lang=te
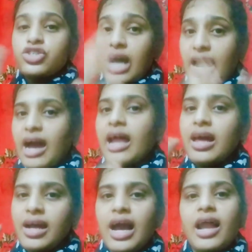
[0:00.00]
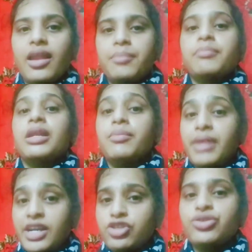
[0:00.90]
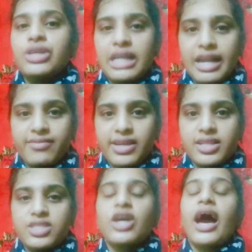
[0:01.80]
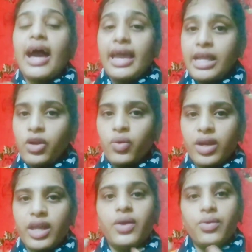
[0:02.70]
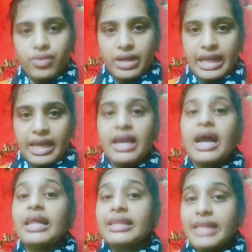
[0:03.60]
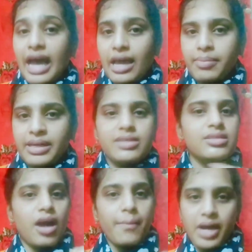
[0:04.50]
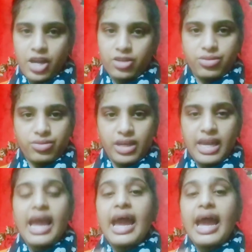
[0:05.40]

చాలా కాలం మన బ్లడ్ షుగర్ లెవెల్స్ హైలోనే ఉంటే అది డయాబెటీస్గా మారుతుంది